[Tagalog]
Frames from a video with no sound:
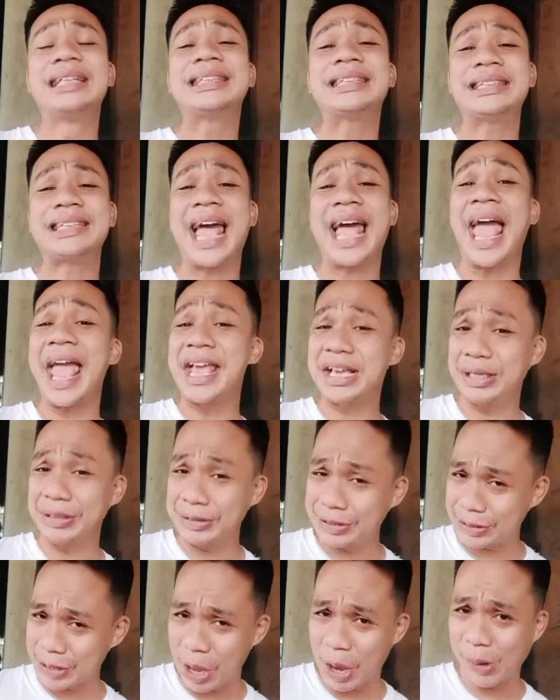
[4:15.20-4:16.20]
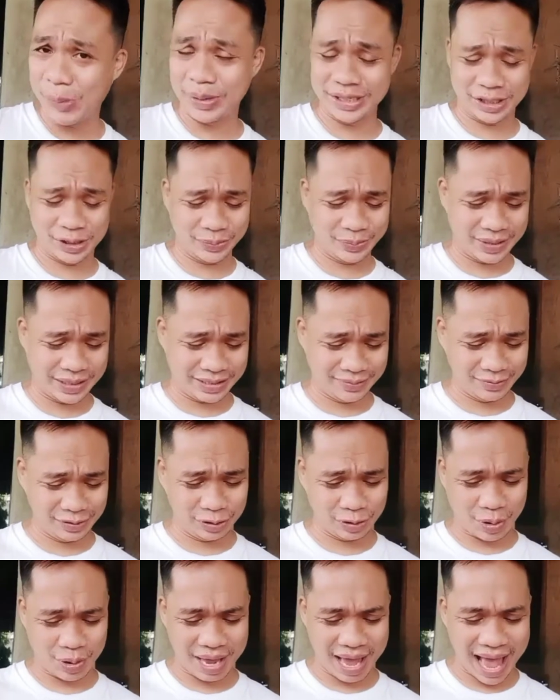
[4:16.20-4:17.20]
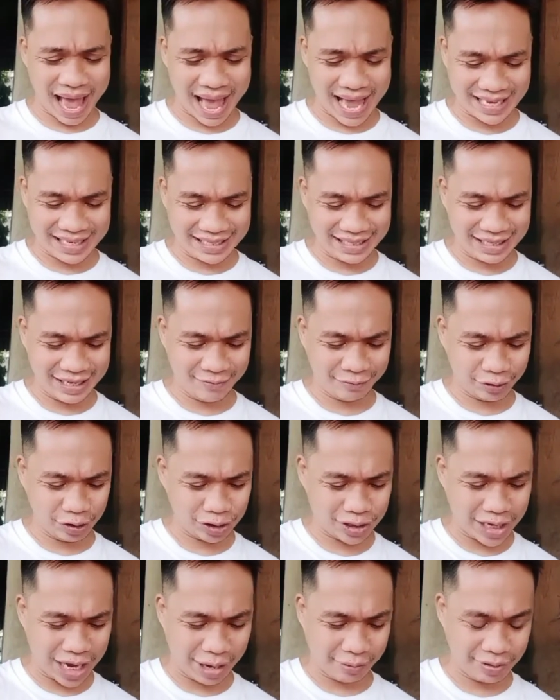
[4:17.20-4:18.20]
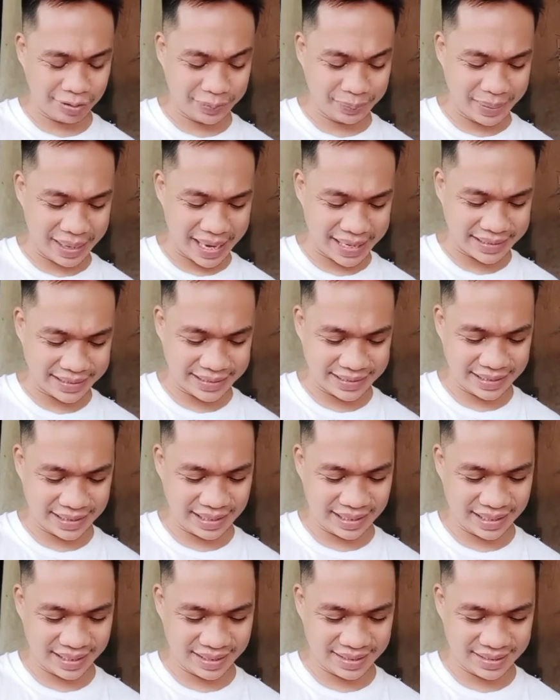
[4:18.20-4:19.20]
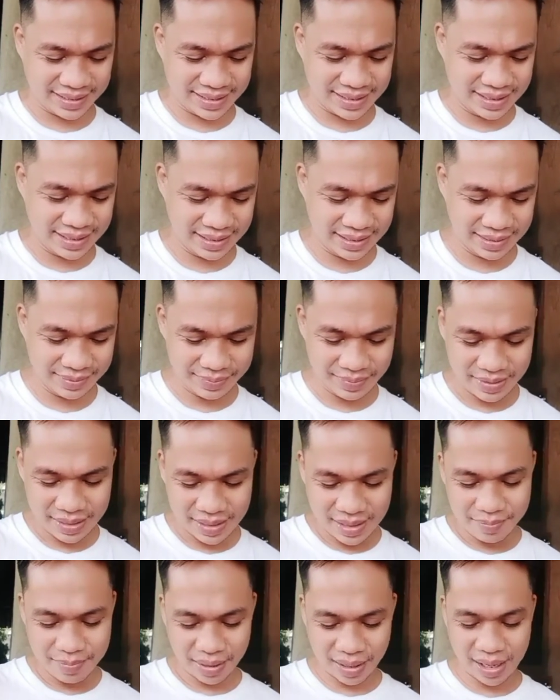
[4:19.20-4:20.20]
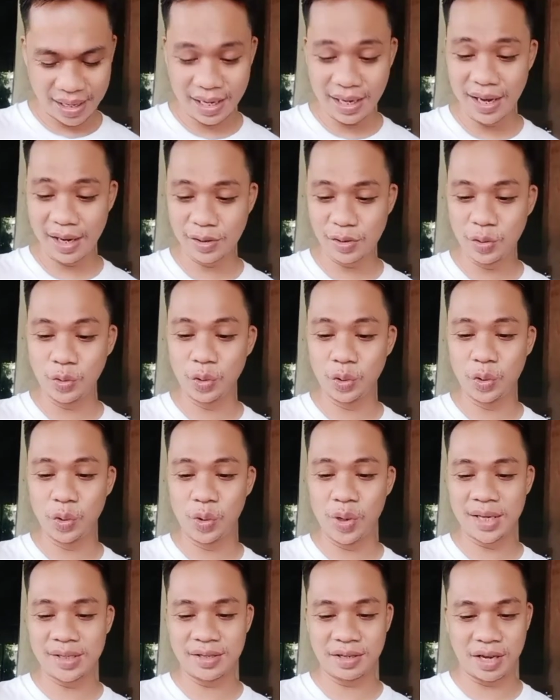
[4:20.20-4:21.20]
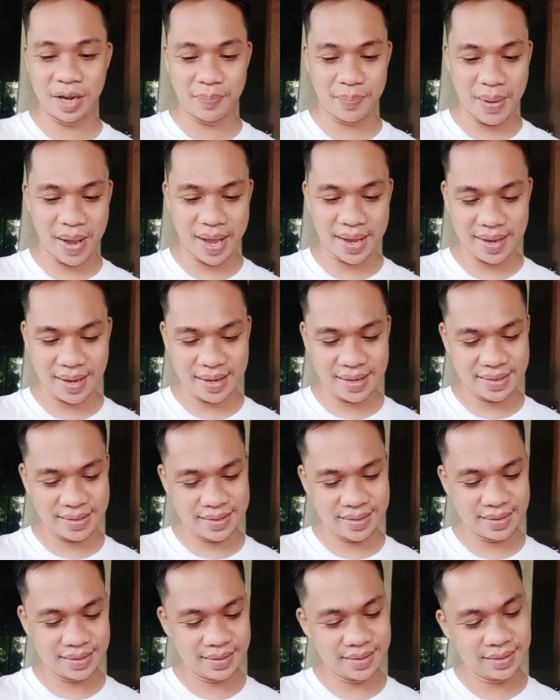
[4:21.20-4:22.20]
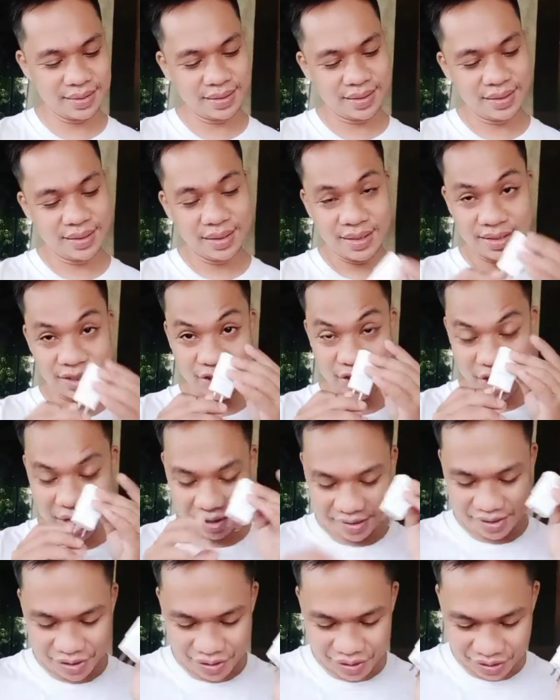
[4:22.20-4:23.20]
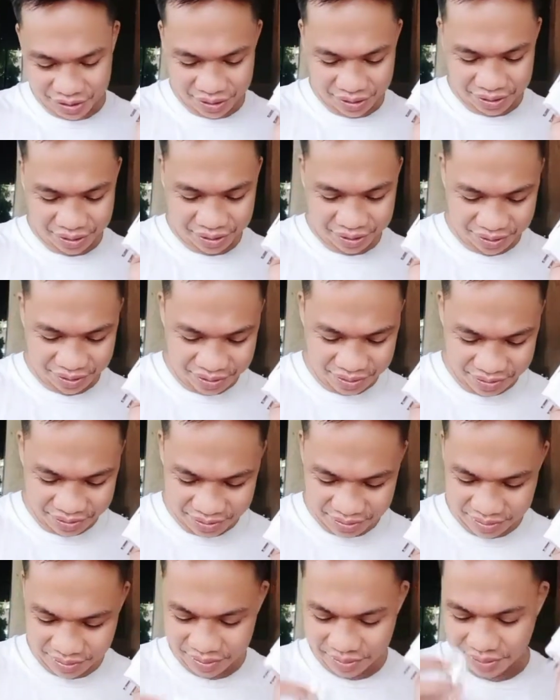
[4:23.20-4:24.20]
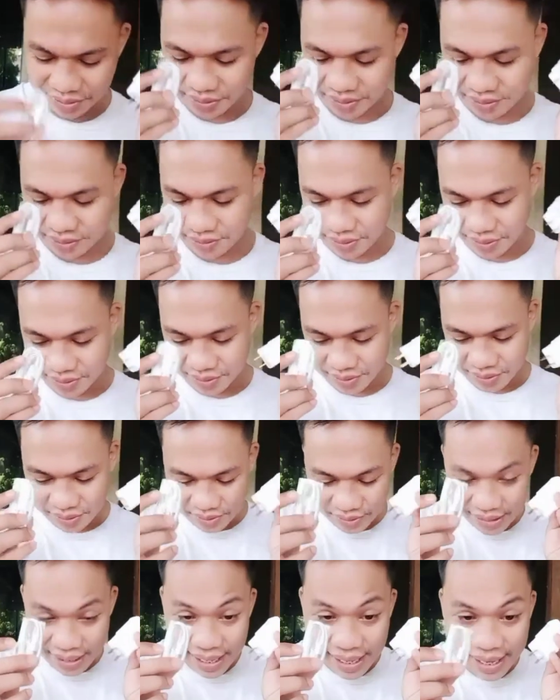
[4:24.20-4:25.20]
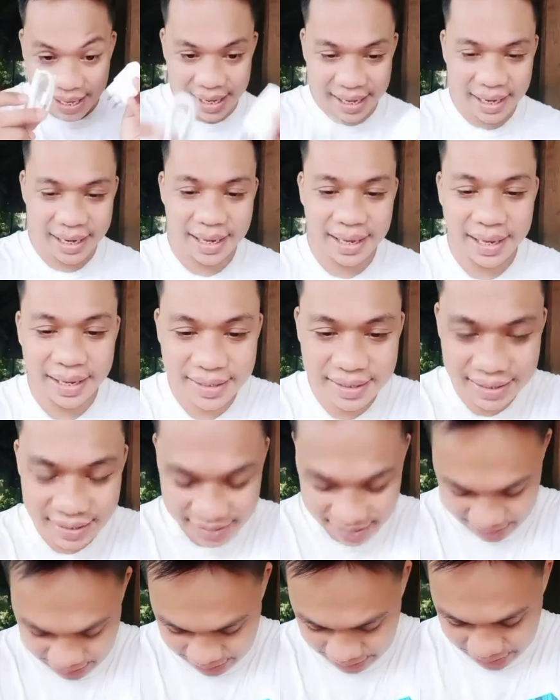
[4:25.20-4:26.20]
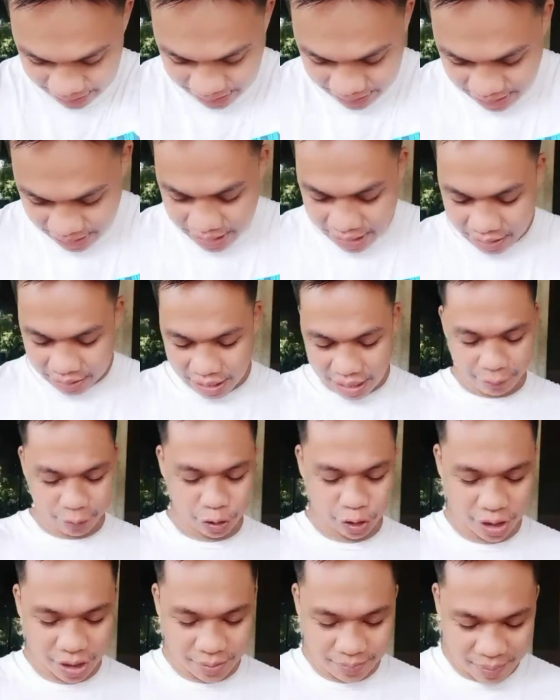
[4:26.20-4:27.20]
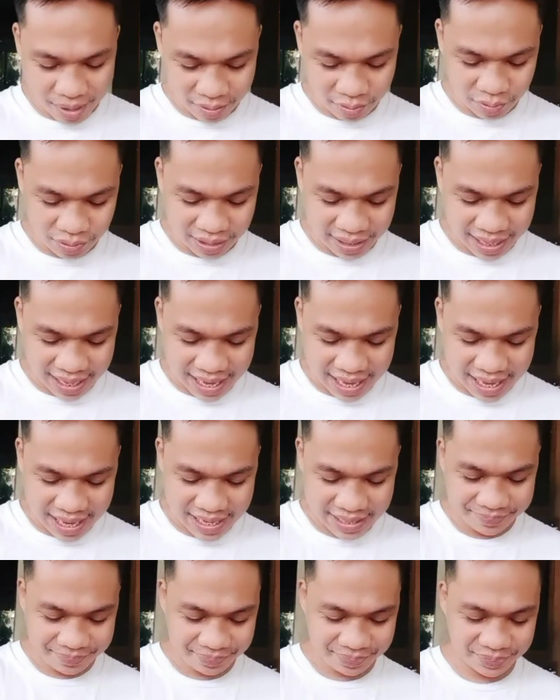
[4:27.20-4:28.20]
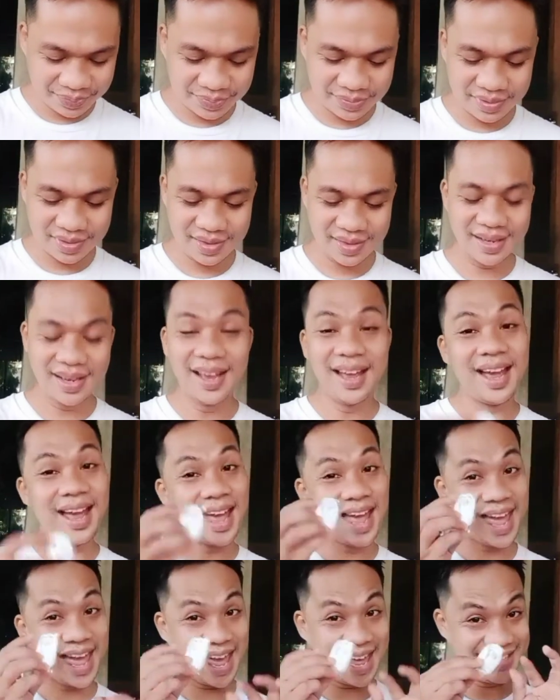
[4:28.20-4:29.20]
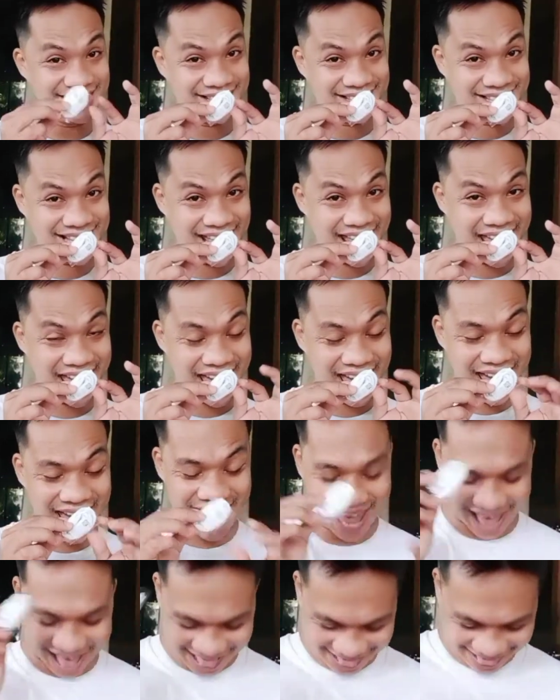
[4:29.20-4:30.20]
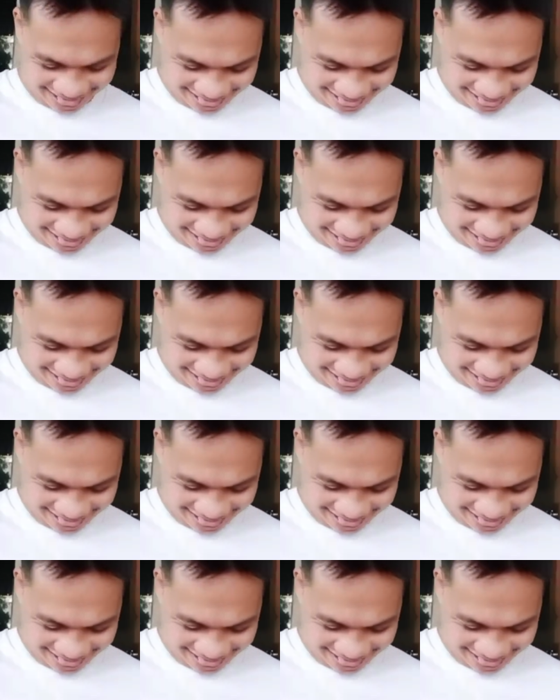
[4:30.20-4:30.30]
Thank you so much, Madam Joy Ackley, for sharing your blessings. Makahilak jukog duga sa kapayas. Charger. And, napod siya bago nga headset.